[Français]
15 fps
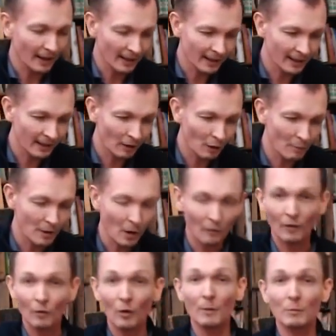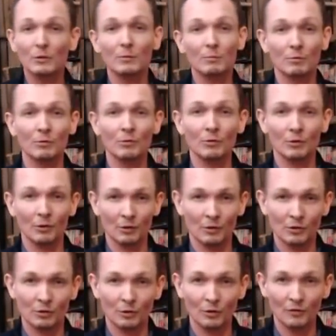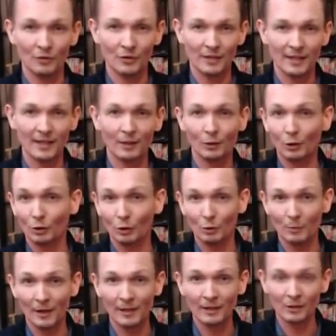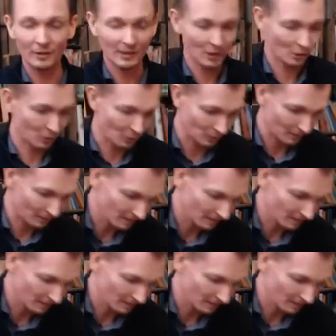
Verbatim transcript: et bien, on va voir un petit peu ce que faisait Kurt Cobain dans ses chansons.